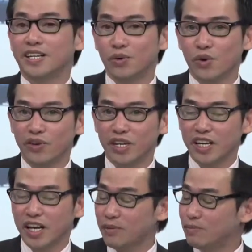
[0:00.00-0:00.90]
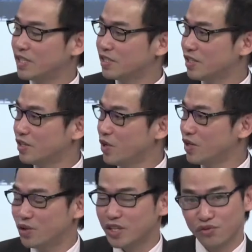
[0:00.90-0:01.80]
Thưa quý vị, bác sĩ Nguyễn
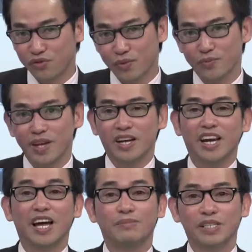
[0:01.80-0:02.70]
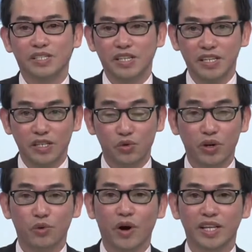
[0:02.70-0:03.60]
Đỗ Thanh Phong là bác sĩ
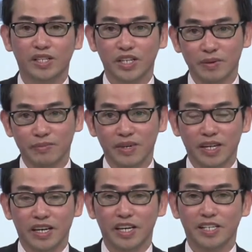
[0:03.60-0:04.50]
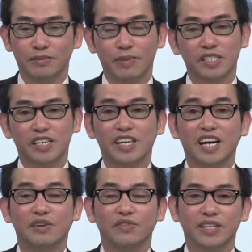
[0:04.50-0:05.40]
chuyên khoa tim, hiện bác sĩ
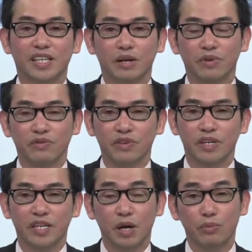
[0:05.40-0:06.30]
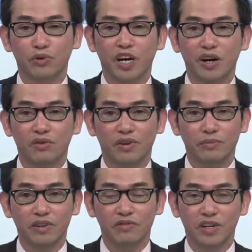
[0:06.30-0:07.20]
đang làm việc tại bệnh viện Campertown và
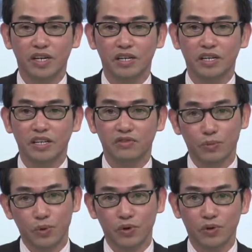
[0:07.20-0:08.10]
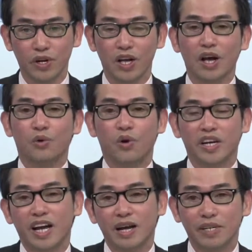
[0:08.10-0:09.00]
bệnh viện Liverpool.
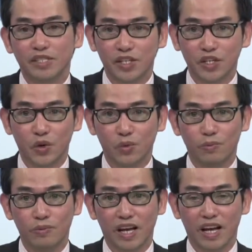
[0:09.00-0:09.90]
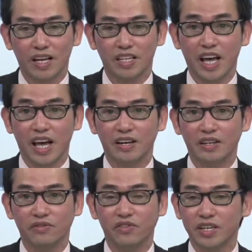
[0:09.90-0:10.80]
Ngoài ra bác sĩ cũng là
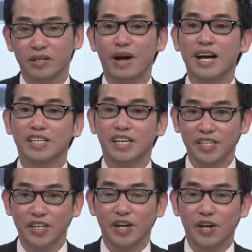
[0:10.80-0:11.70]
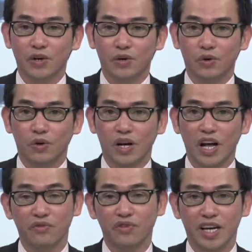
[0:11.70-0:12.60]
giảng viên bán thời của
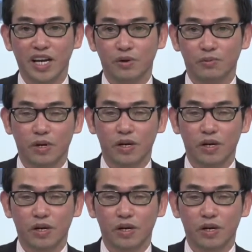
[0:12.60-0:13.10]
hai viện đại học